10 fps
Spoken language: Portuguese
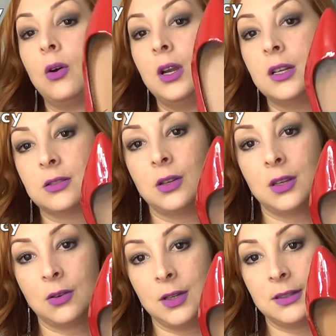olha só
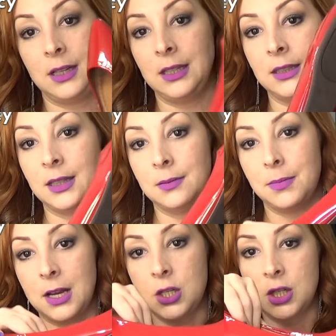que coisa linda,
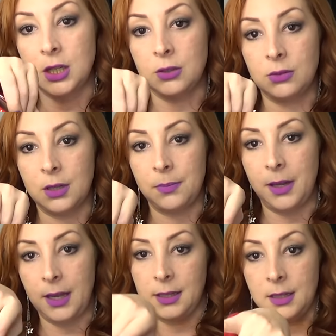baixinho
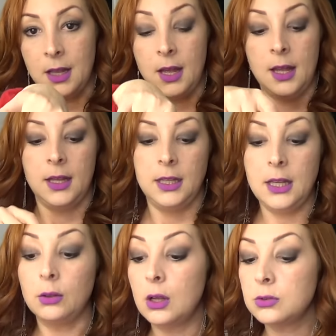também.
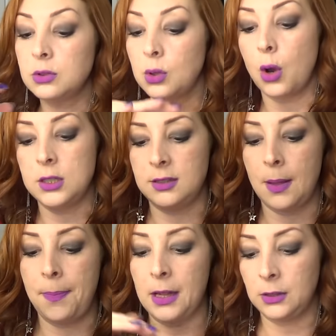E eu não sou de
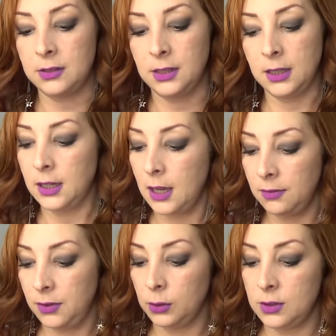sapato assim,
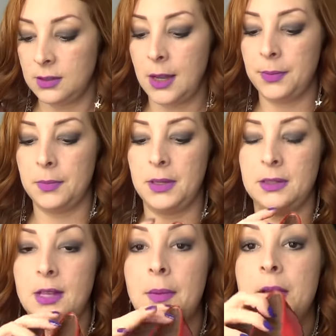quem viu no Snap também
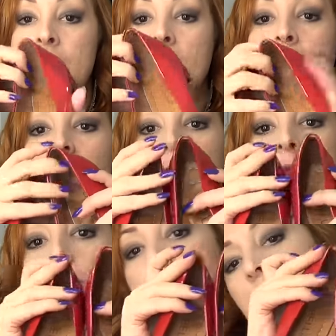sabe que eu não sou